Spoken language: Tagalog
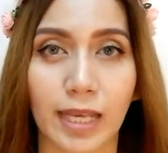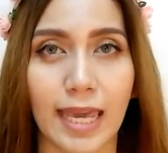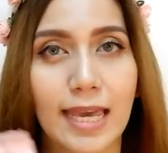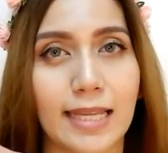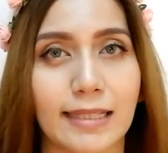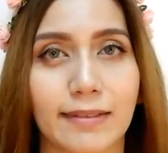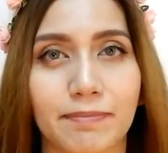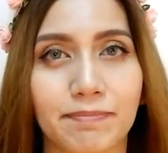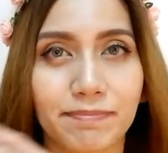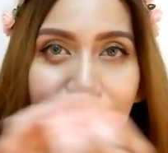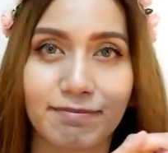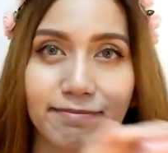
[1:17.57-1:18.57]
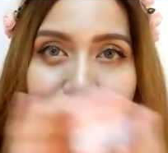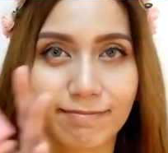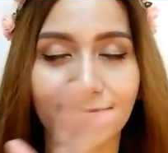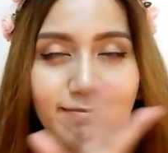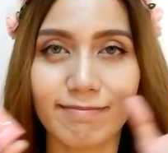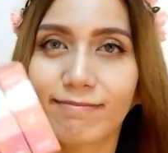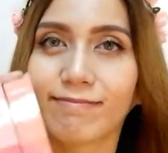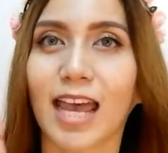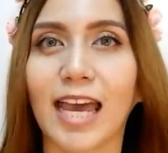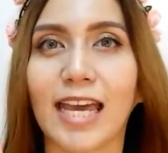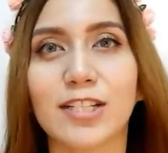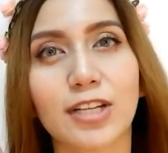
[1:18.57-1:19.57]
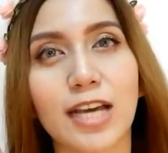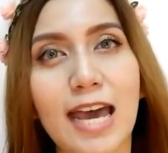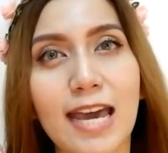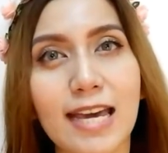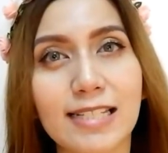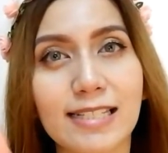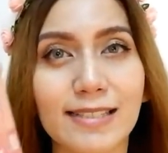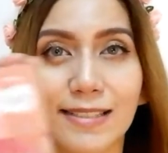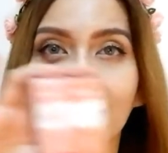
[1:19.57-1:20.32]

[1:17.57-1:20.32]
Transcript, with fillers: Ayan. Ayan siya, guys.